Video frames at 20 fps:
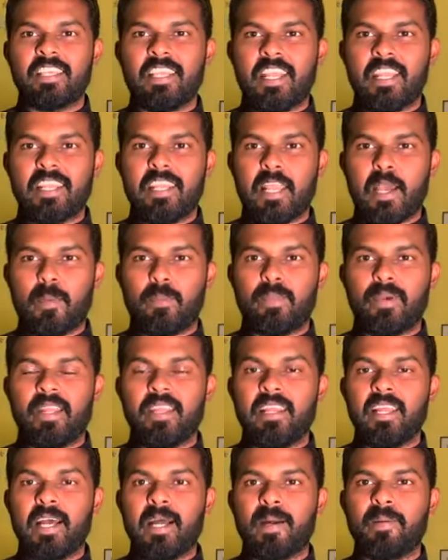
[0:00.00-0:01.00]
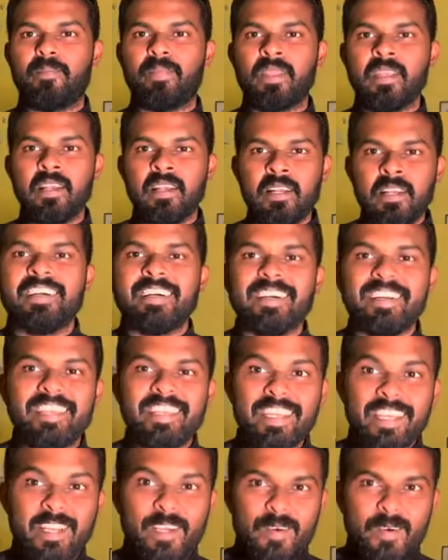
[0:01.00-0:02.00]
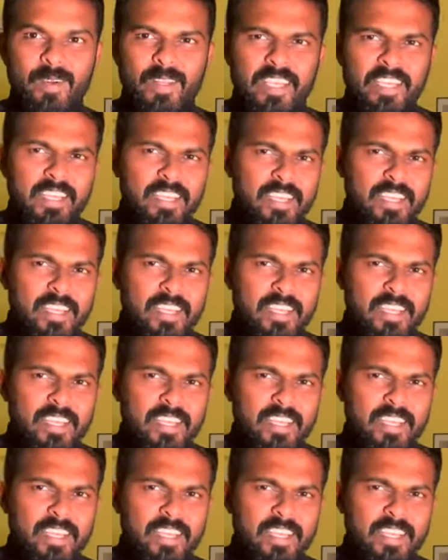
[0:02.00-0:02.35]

என்ன அப்படின்னா ஏறக்குறைய